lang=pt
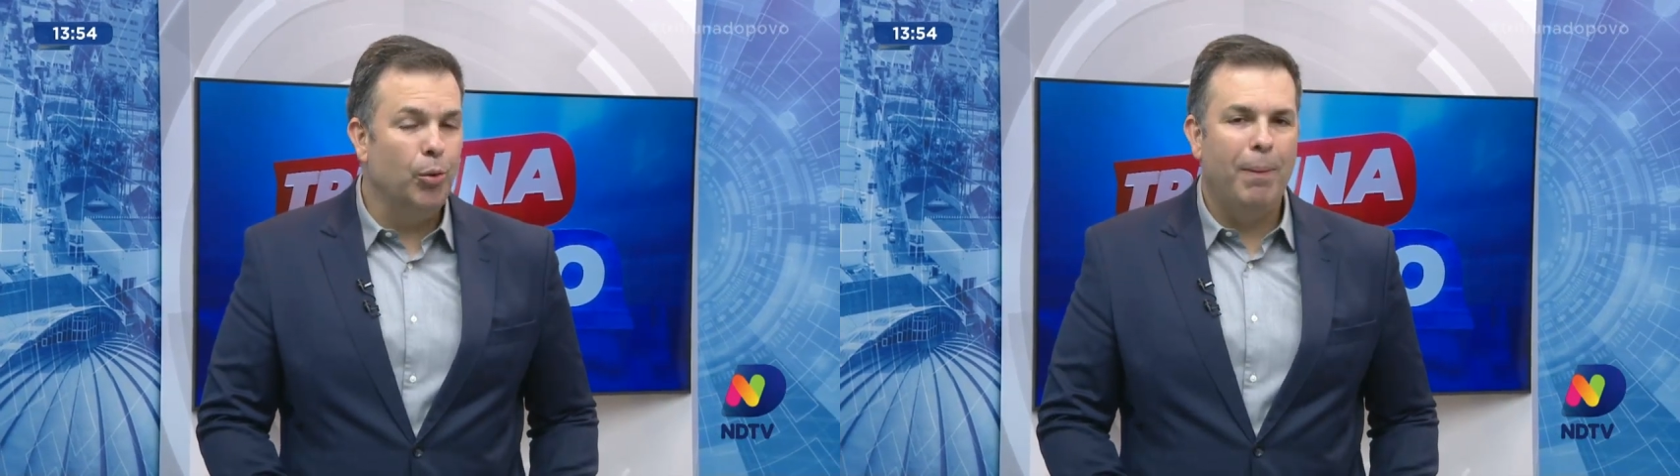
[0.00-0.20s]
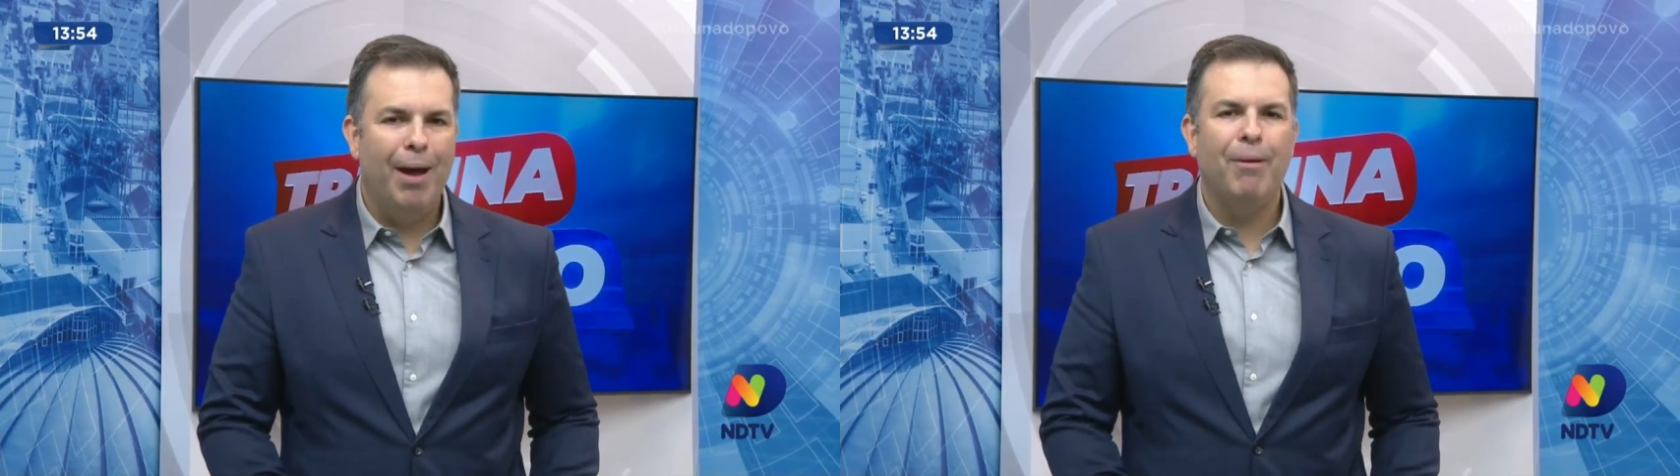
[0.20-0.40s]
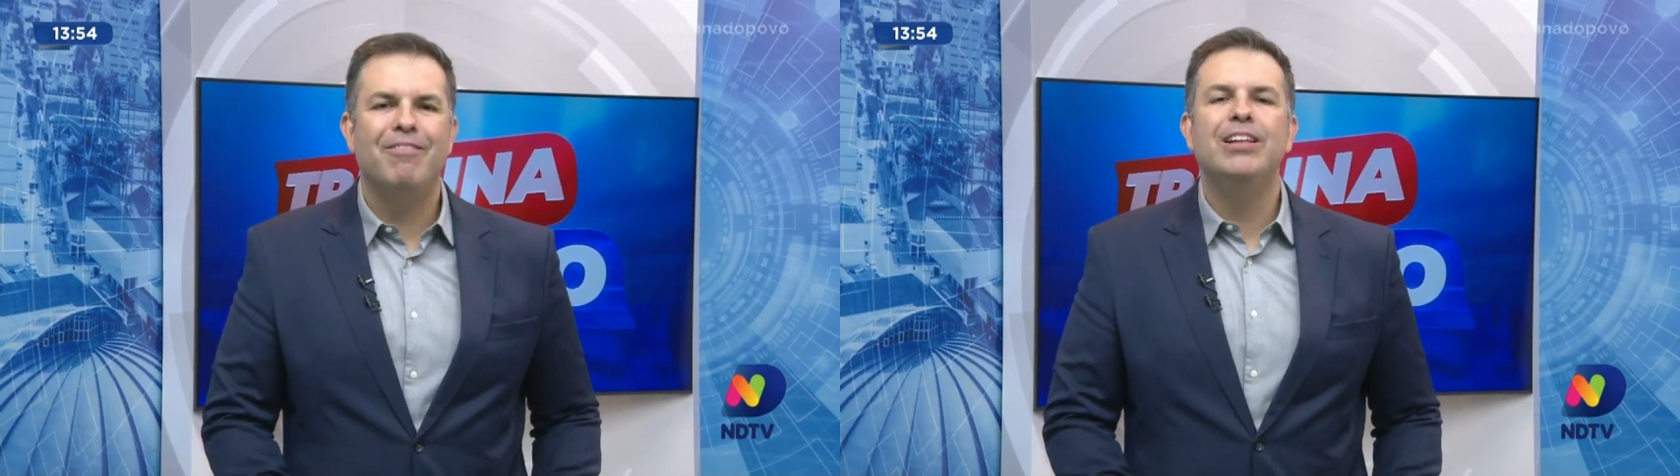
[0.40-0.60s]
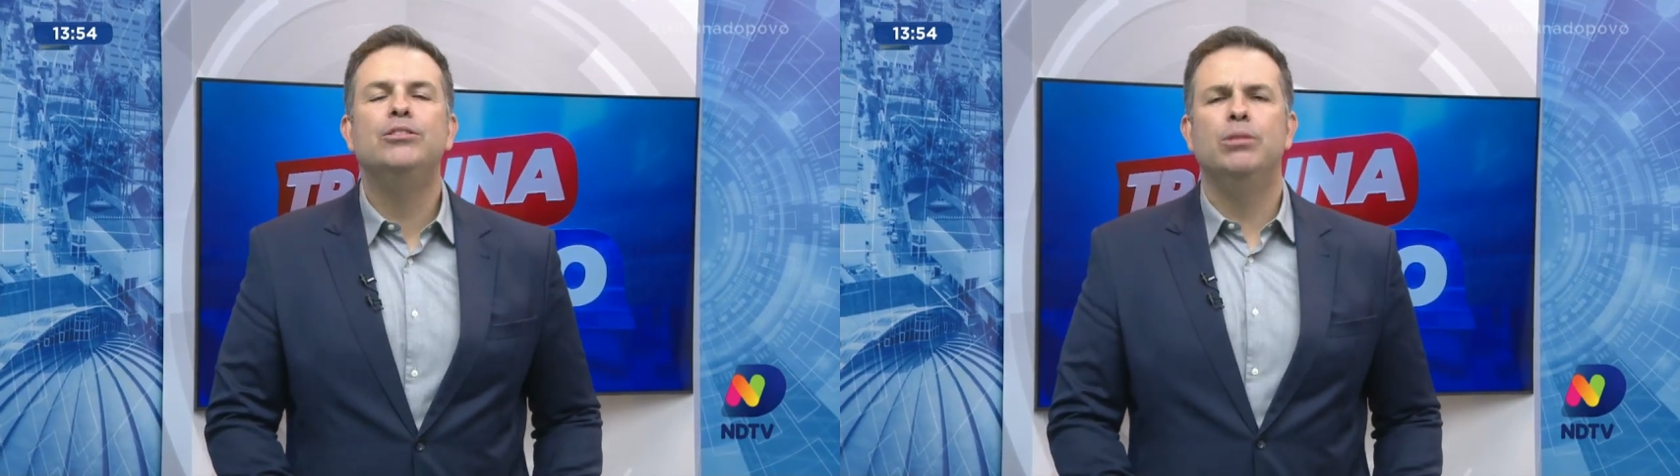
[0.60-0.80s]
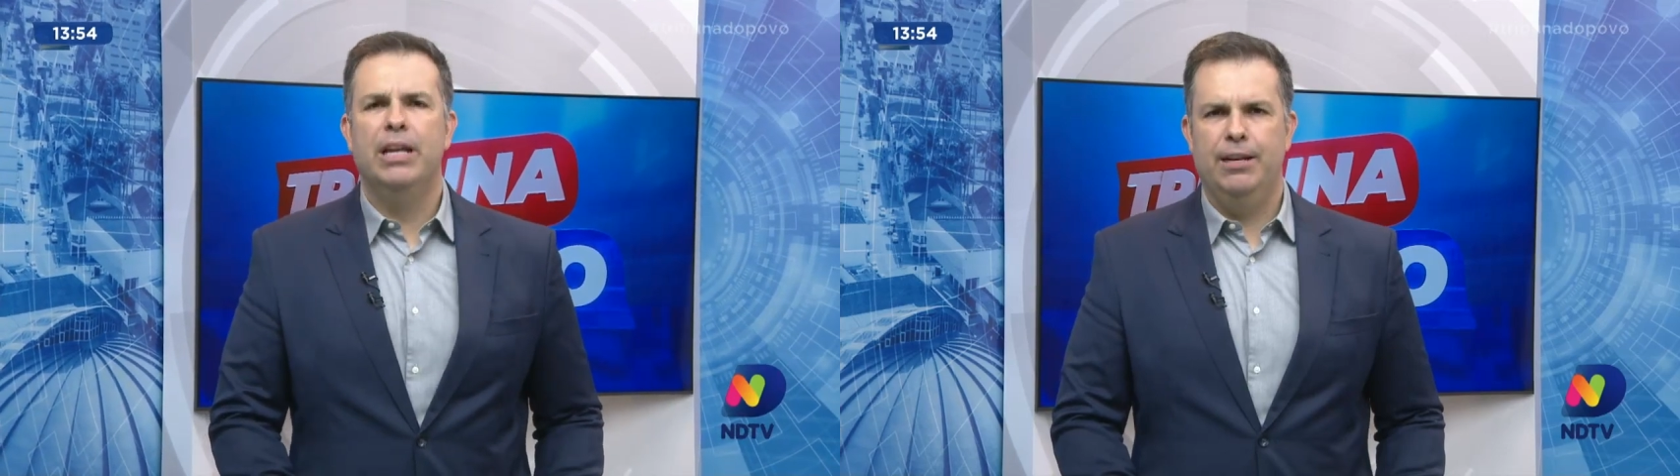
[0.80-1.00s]
no bairro
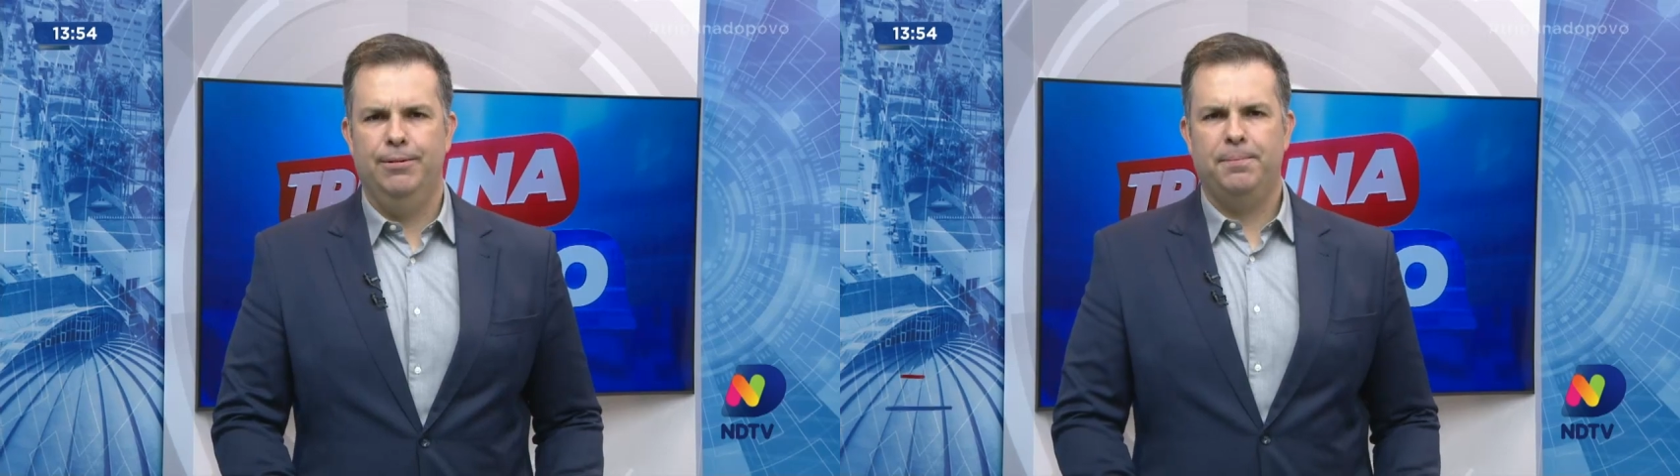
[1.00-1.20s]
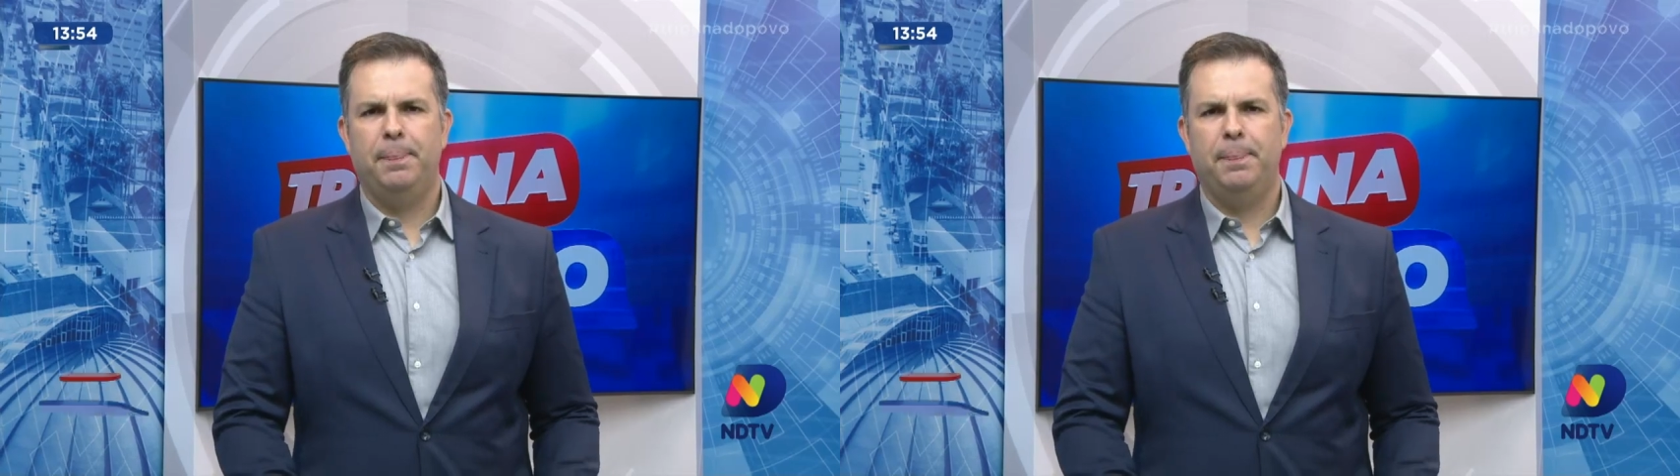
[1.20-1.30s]
Aventureiro.